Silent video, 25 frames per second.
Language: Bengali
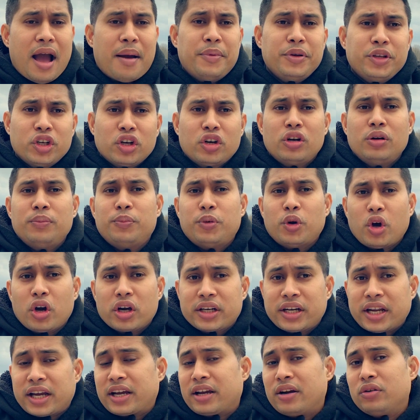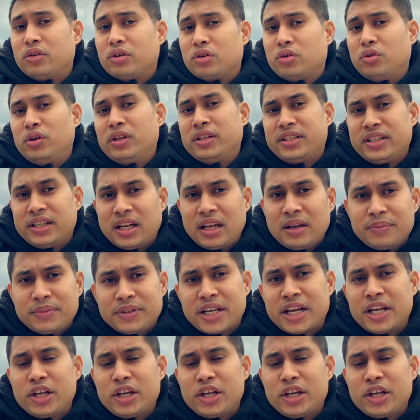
আমি যখন ব্লক অ্যাকাউন্ট খুলেছিলাম